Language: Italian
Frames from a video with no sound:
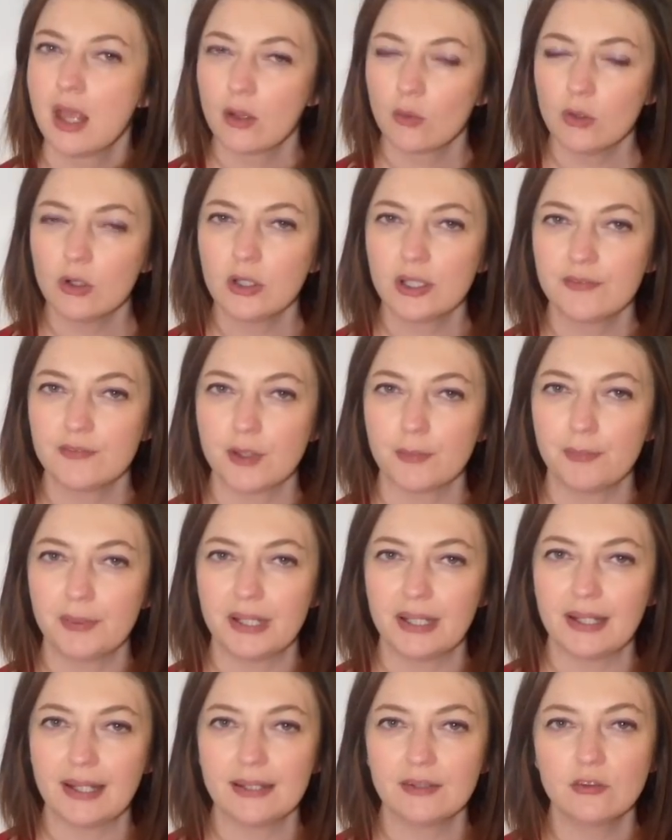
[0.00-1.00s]
Quello che vi ho
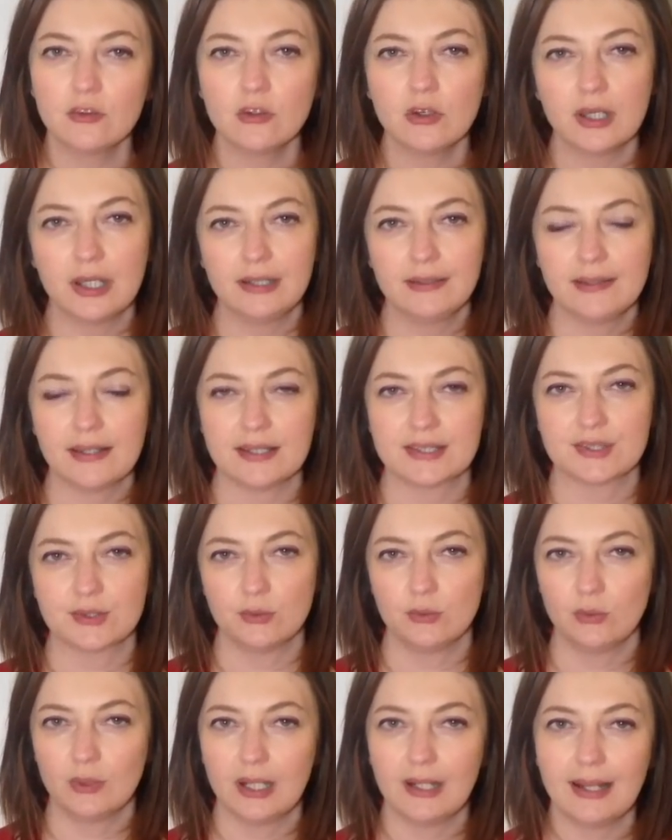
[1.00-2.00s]
appena letto è il
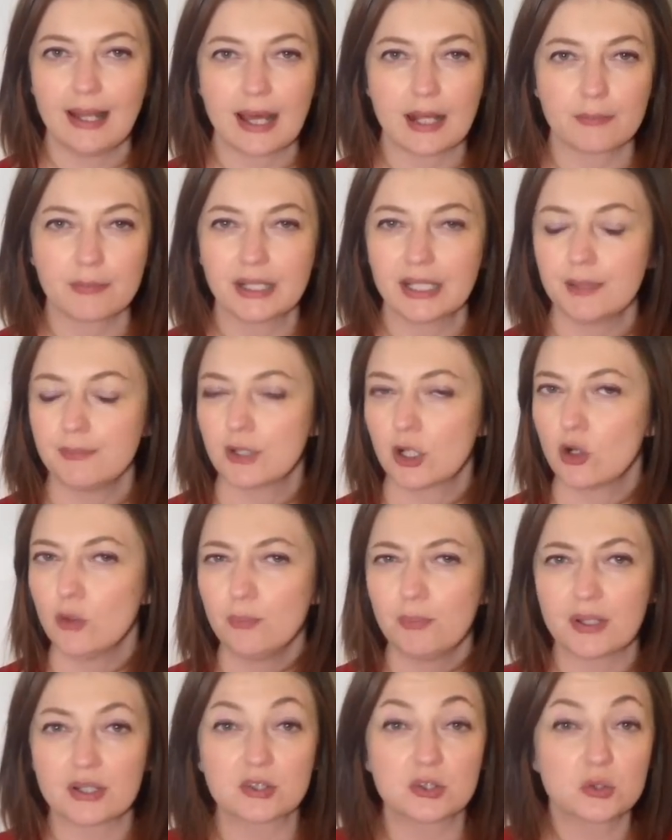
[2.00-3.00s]
testo di un allarme che mi è
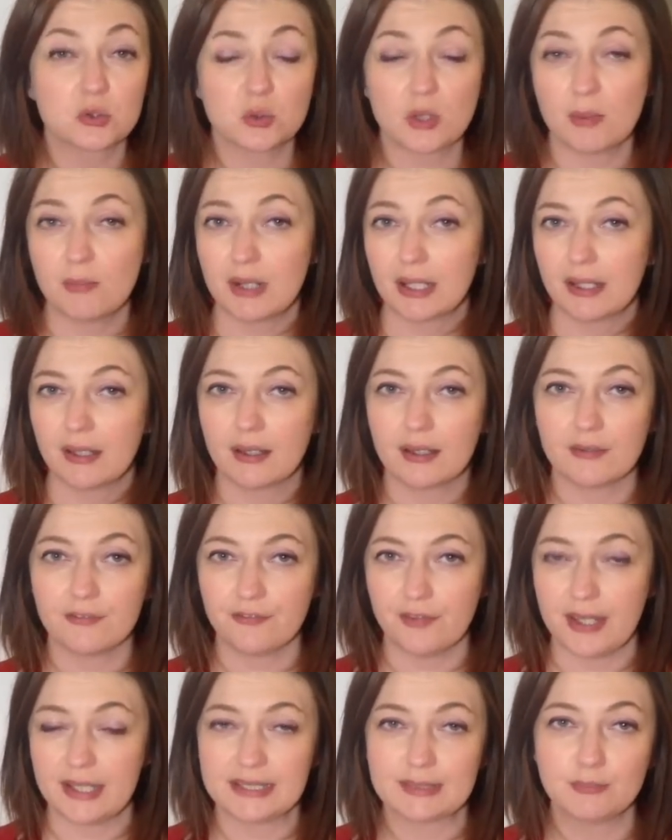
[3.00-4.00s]
comparso sulla bacheca
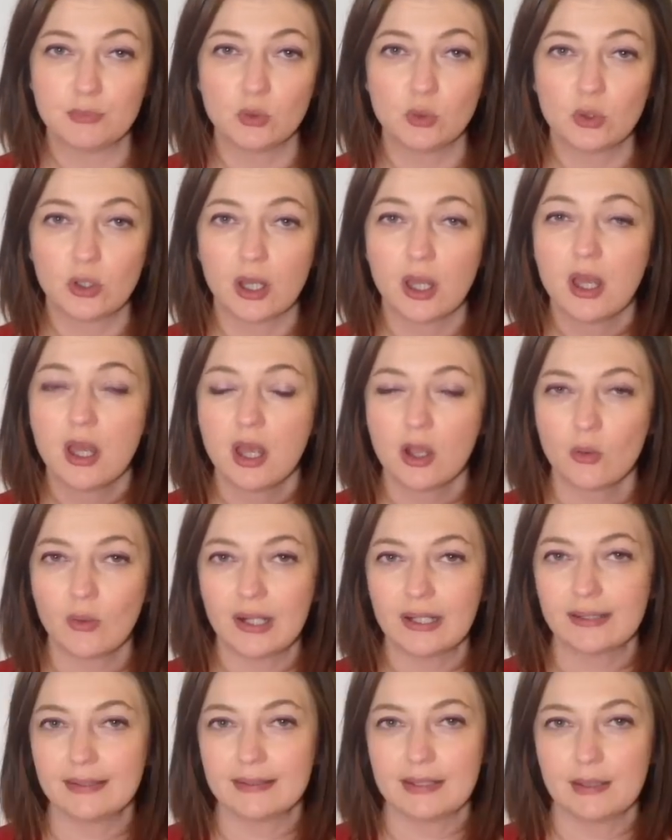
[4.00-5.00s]
Facebook
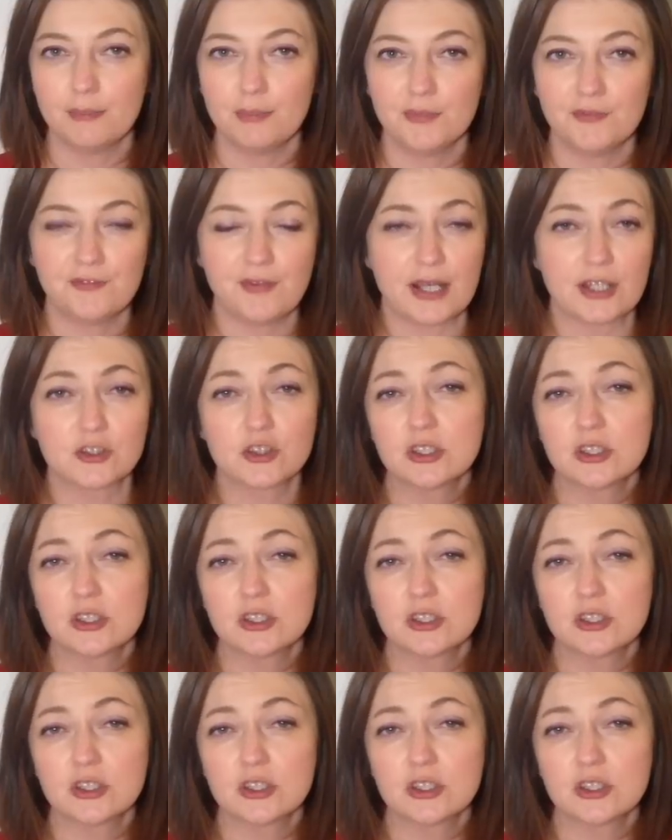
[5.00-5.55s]
qualche tempo fa,